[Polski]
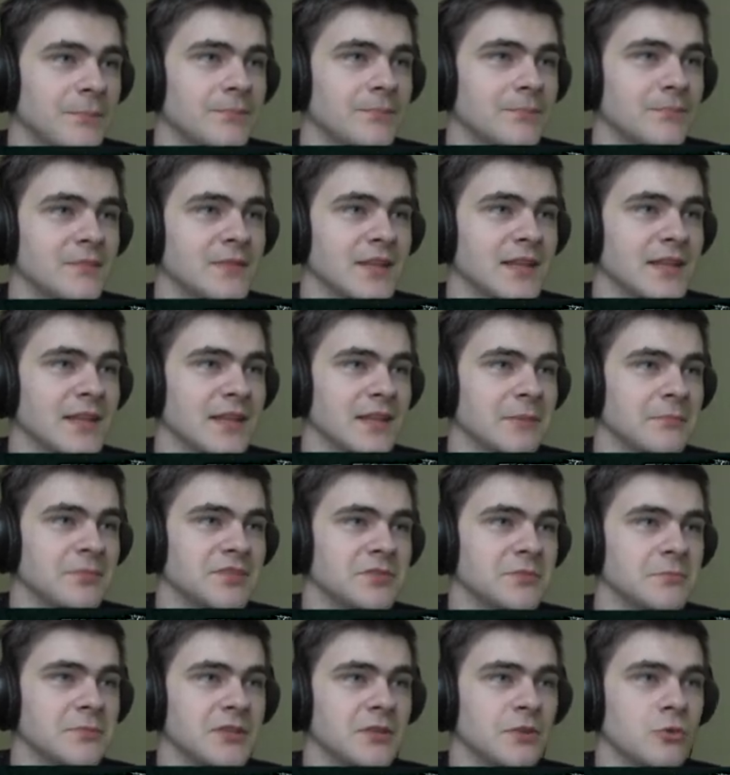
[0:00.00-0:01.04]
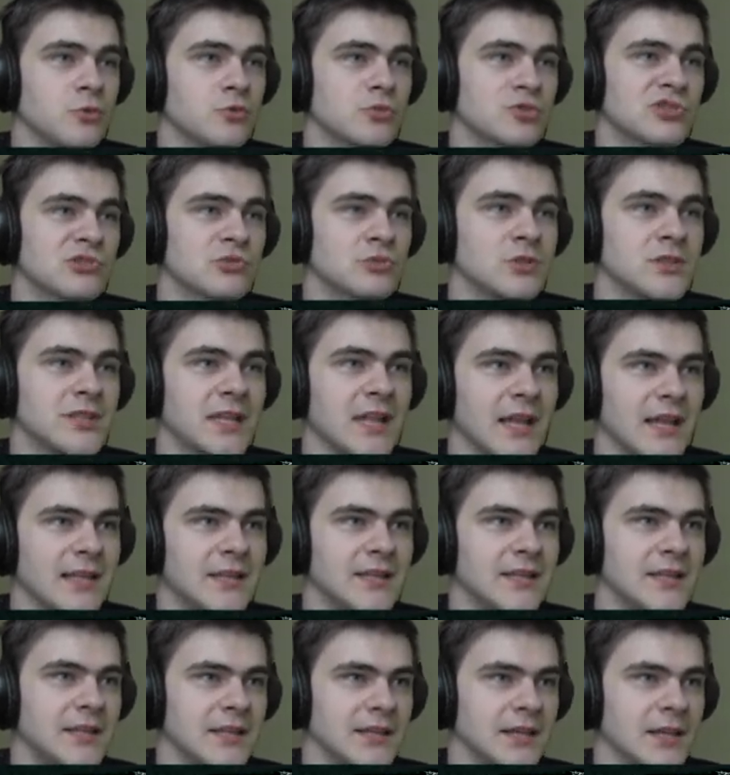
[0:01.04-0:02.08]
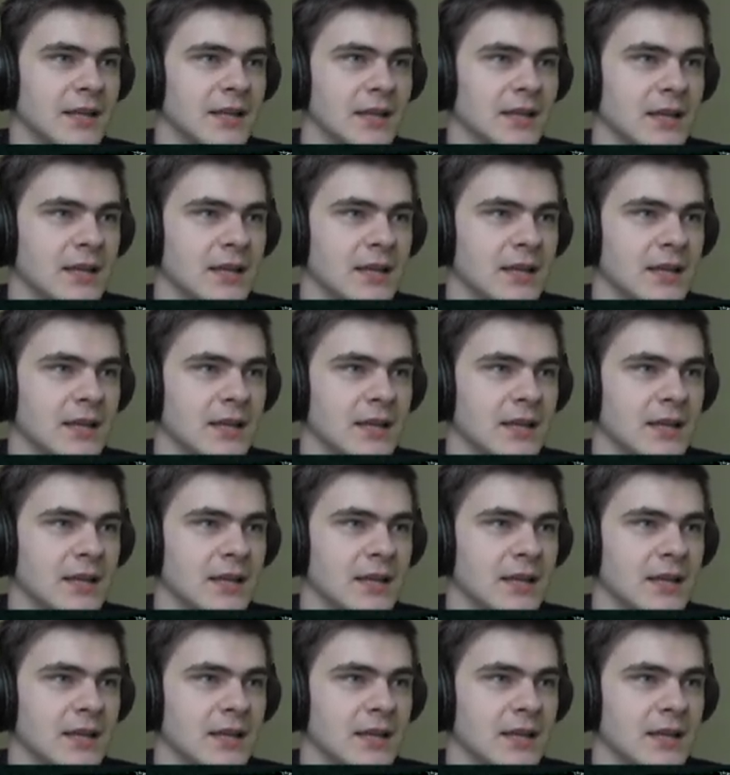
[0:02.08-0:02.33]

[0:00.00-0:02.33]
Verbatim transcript: Mm, tak jakbyśmy usunęli,